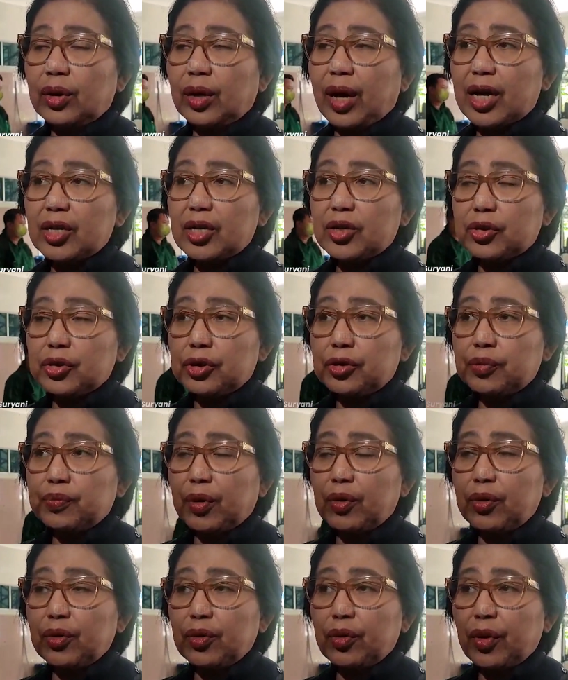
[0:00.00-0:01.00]
kasus
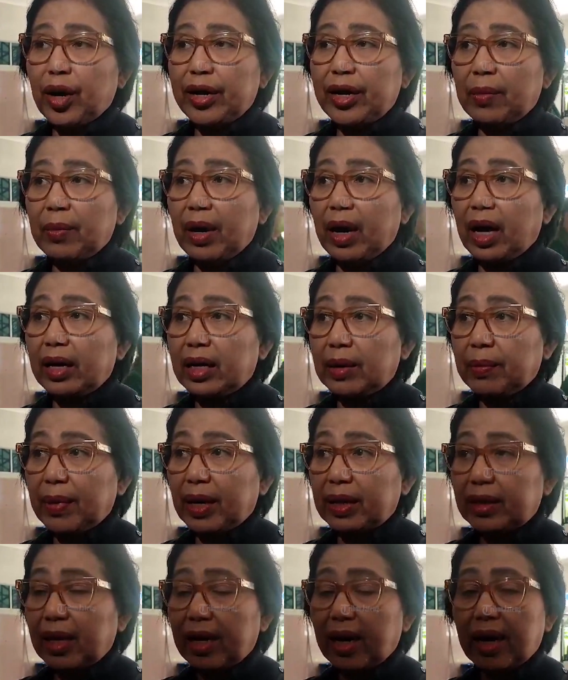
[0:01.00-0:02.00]
perundungan yang
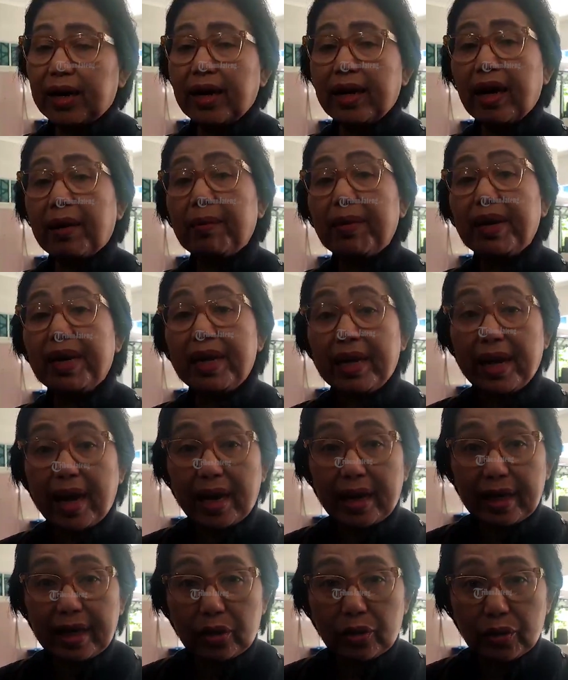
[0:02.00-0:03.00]
mengakibatkan ada yang meninggal
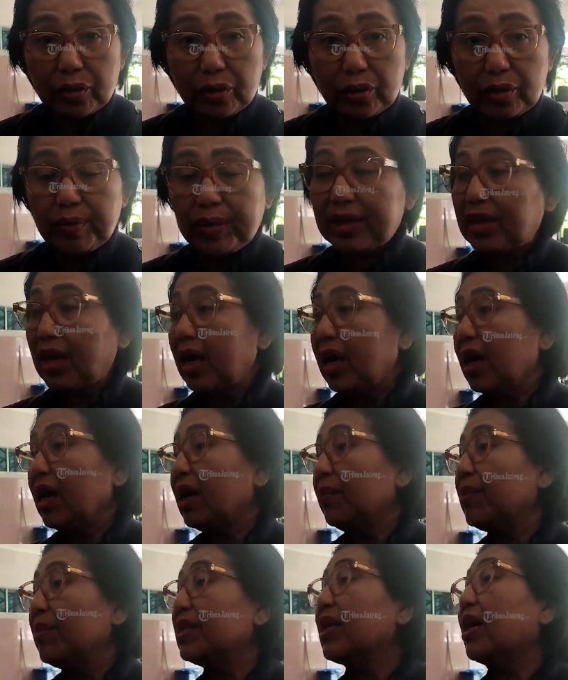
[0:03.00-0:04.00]
itu
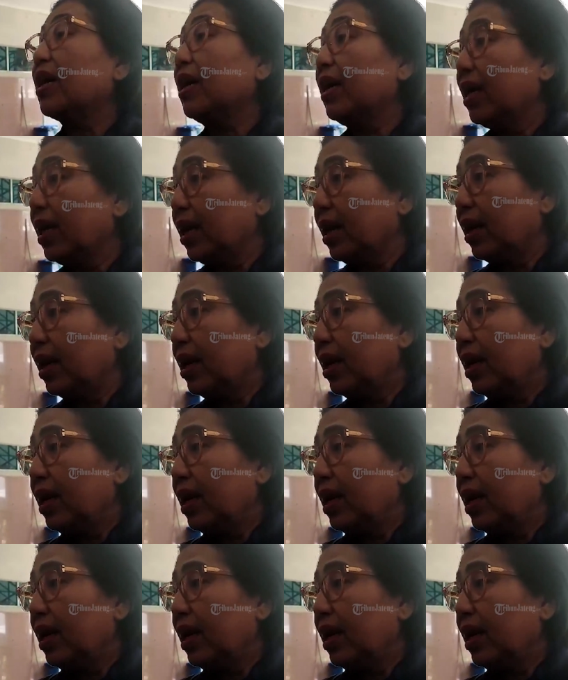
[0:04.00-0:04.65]
bisa bisa clear.